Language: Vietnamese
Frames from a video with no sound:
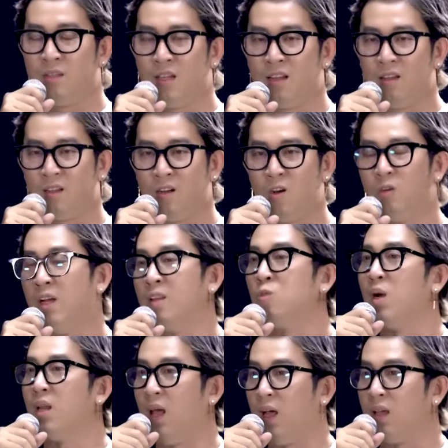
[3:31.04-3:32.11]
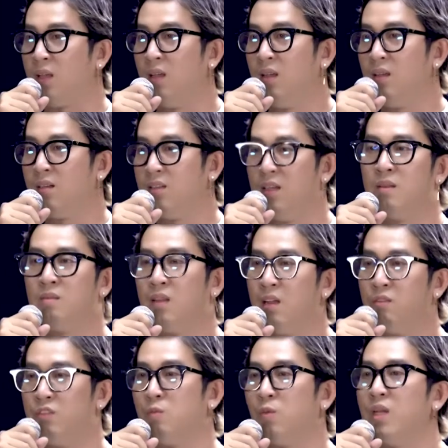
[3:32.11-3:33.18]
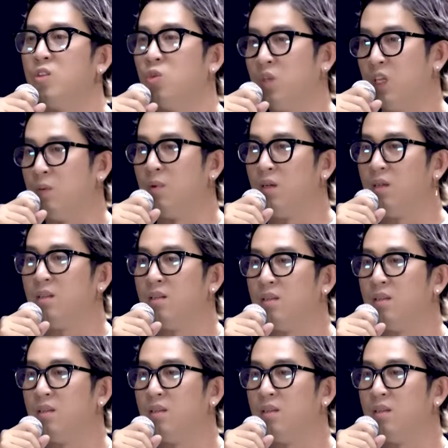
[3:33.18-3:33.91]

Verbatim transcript: đây là cơ hội để anh quay lại để anh làm việc một cách chuyên nghiệp hơn